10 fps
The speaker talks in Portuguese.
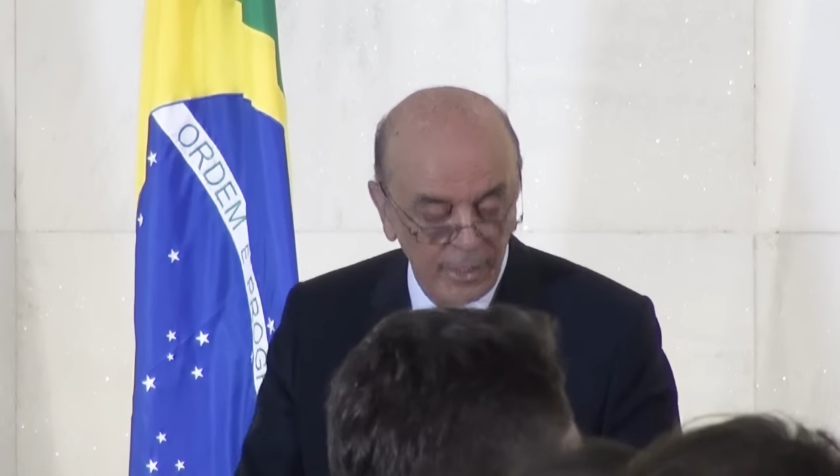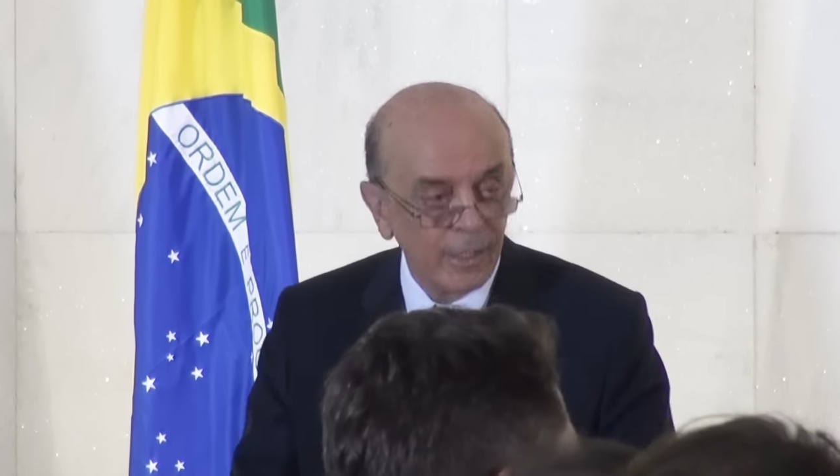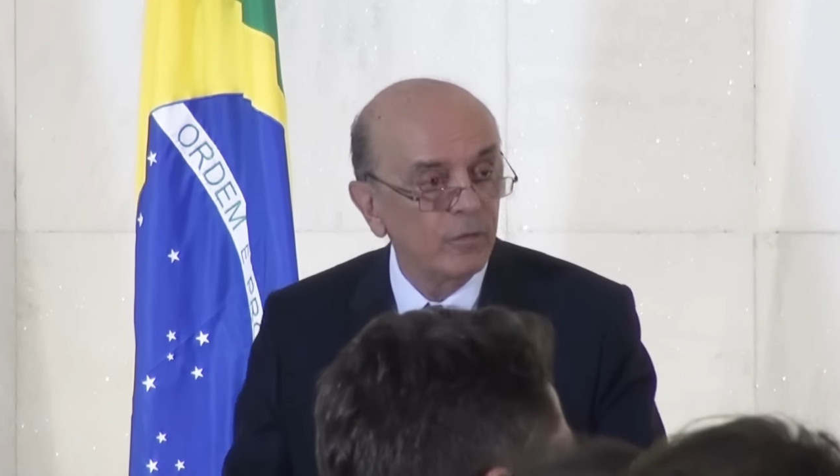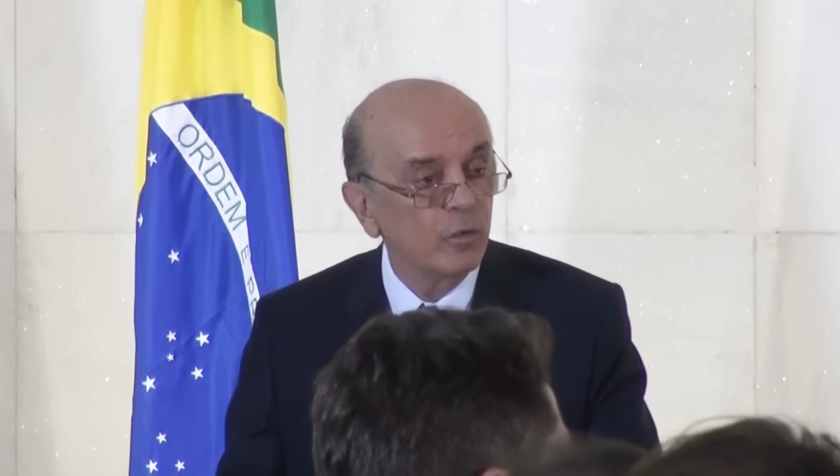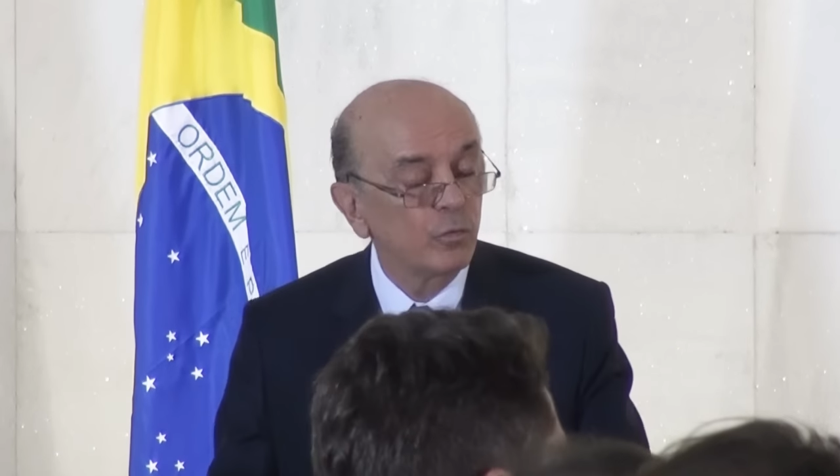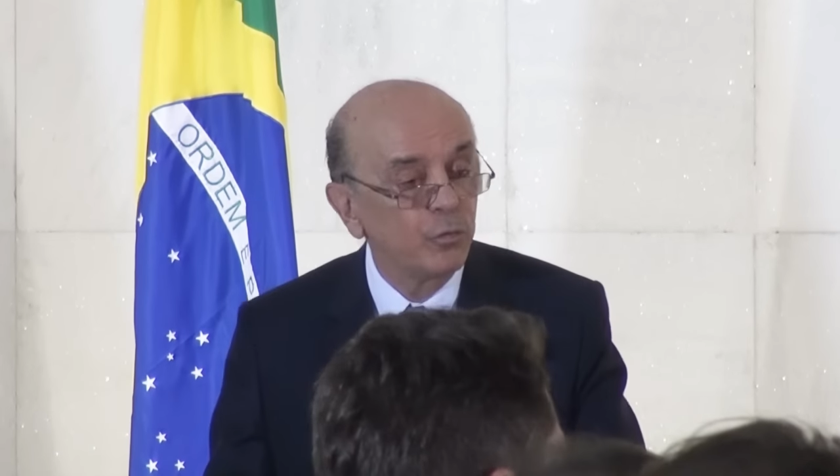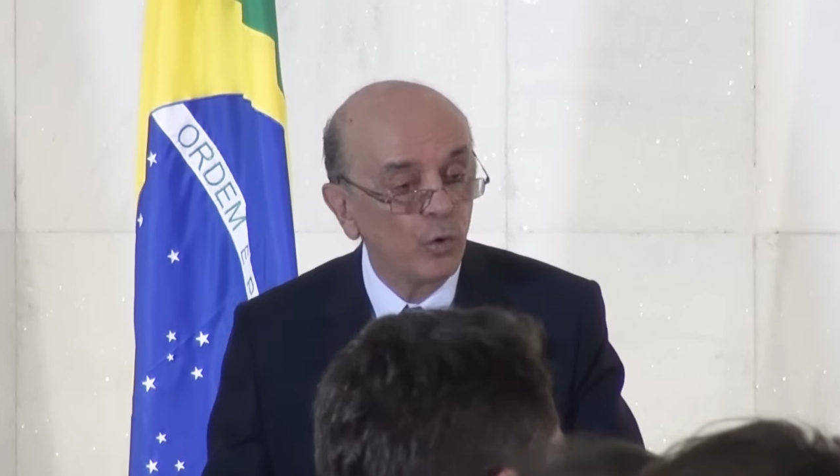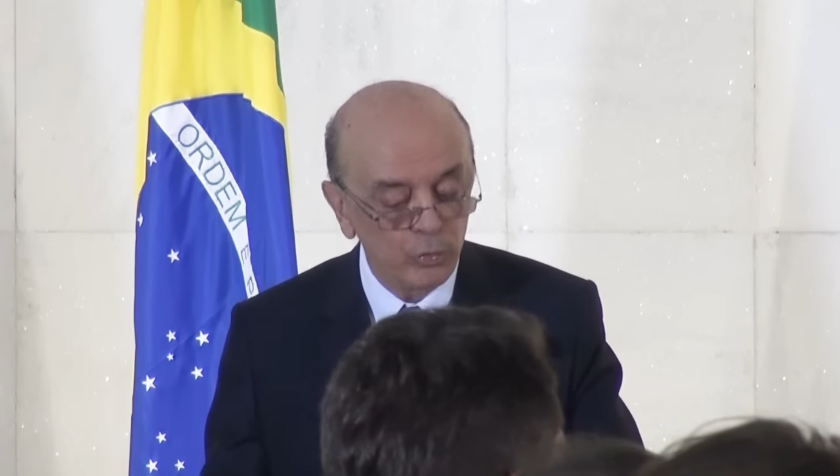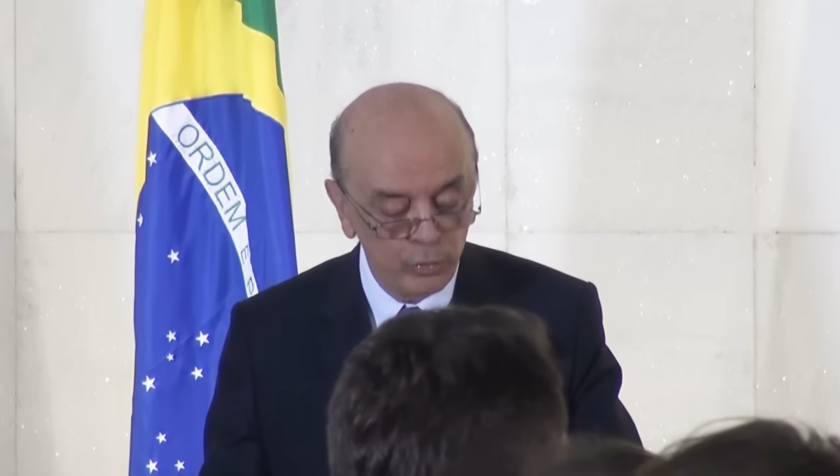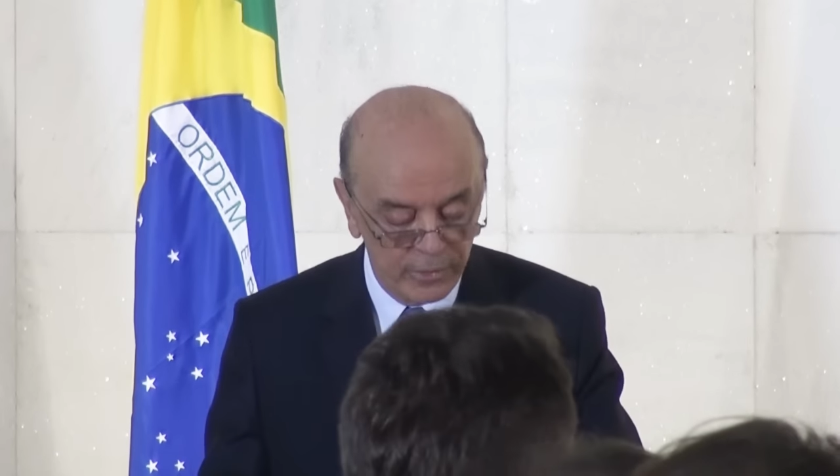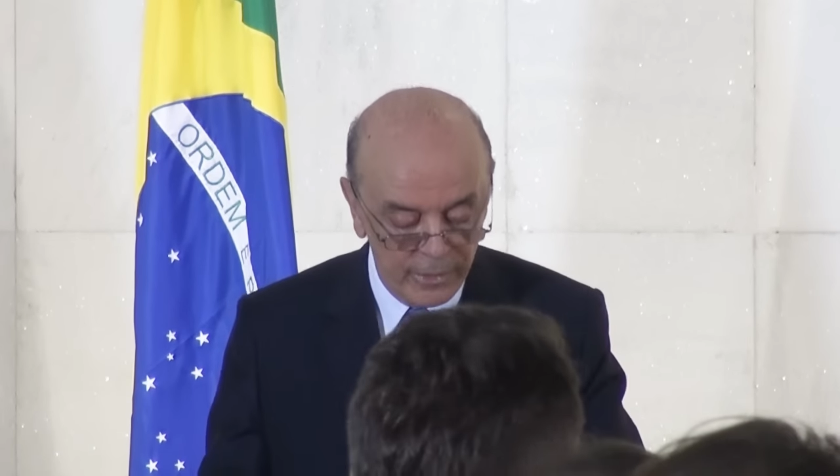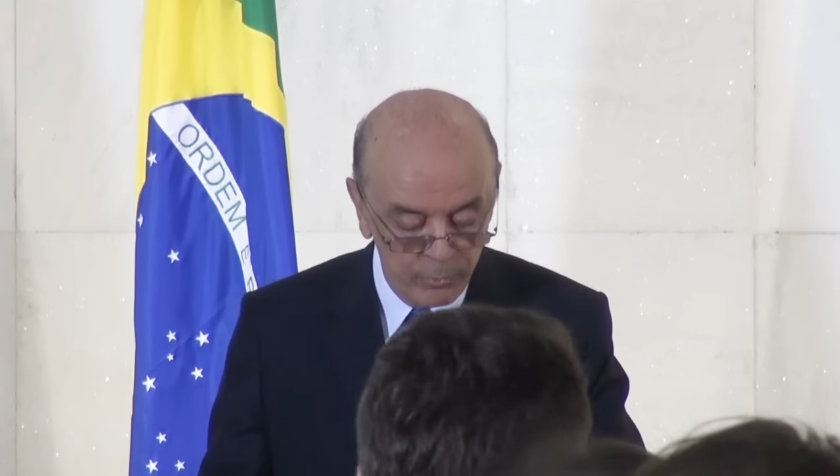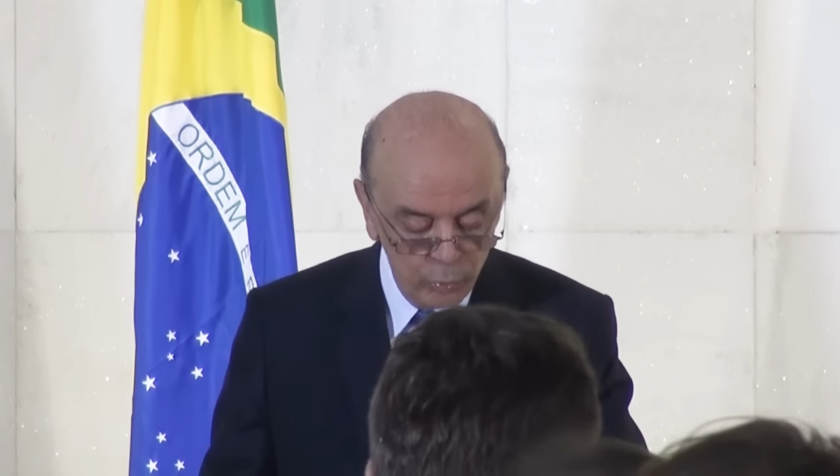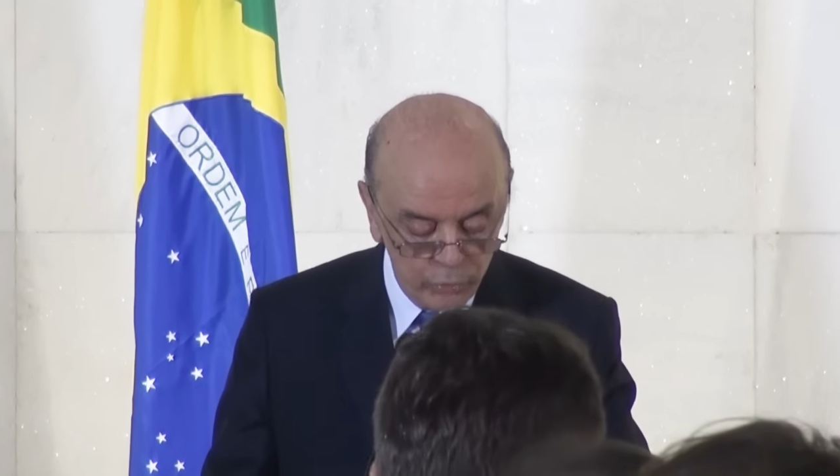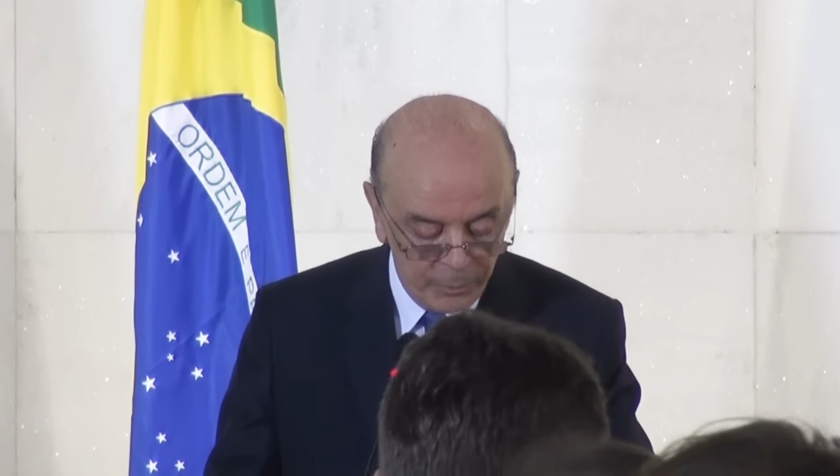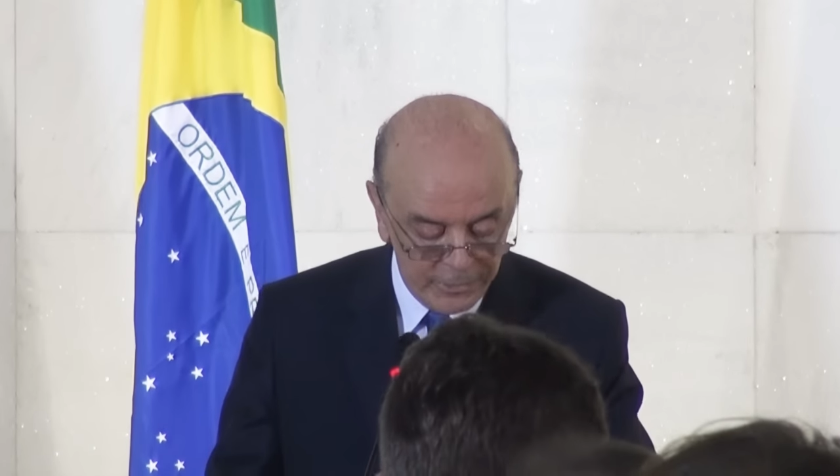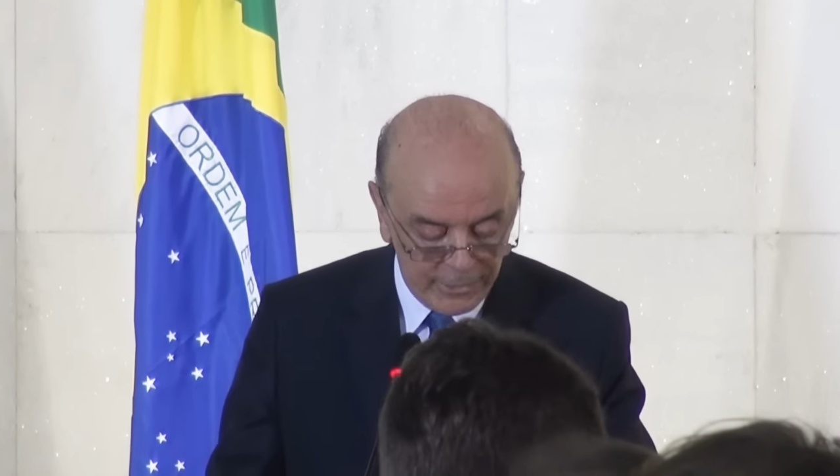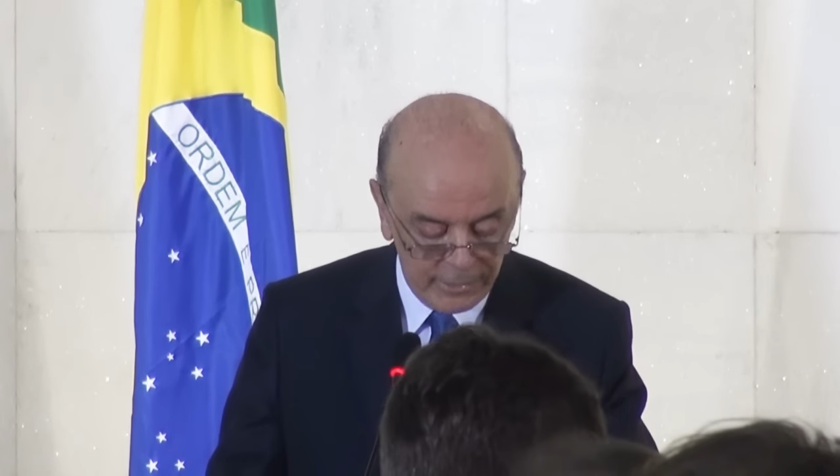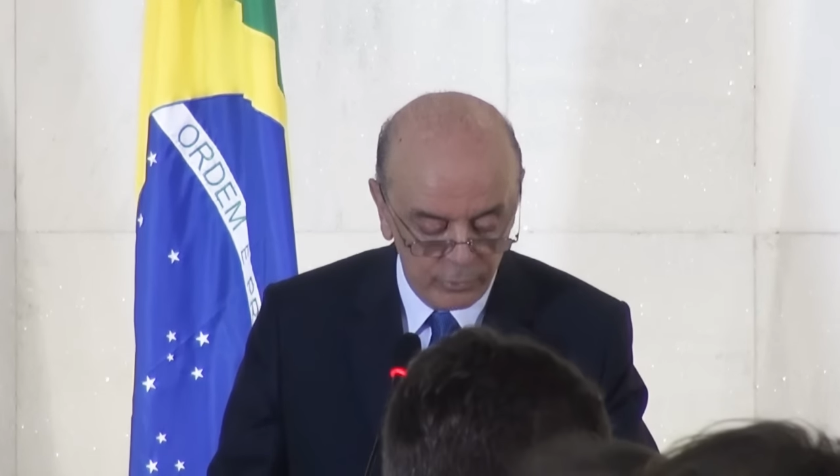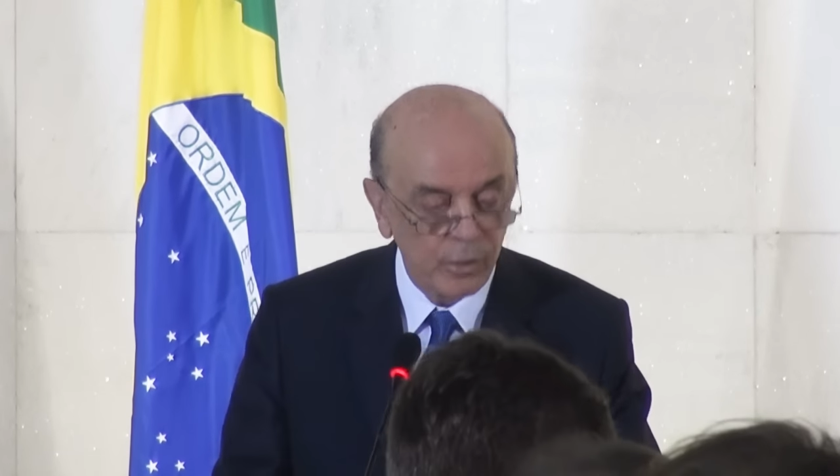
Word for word: Esse esforço será multiplicado,